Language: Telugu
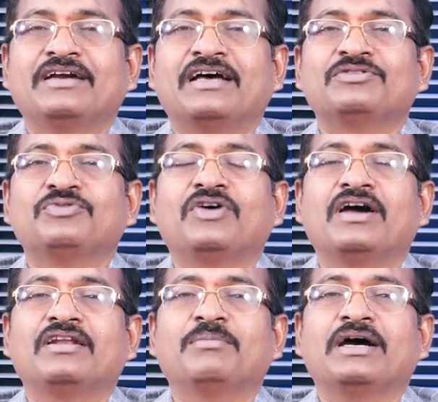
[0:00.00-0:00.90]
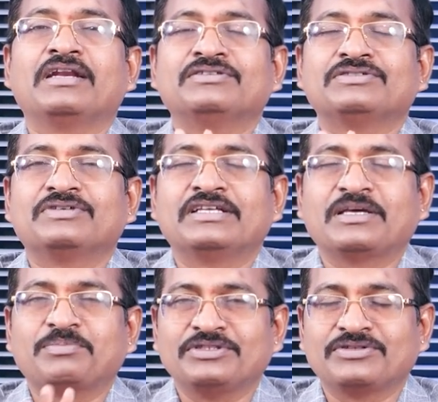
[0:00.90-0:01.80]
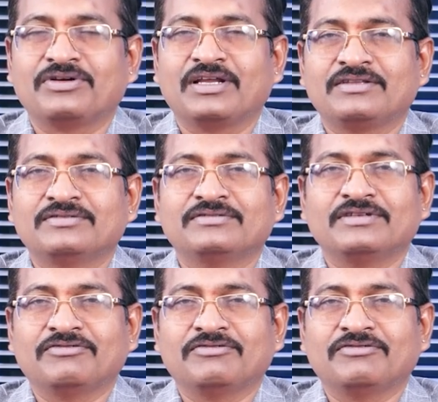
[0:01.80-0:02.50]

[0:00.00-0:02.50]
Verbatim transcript: ఆ తుఫాన్ల బారి నుంచి కూడా తప్పించుకోగలదు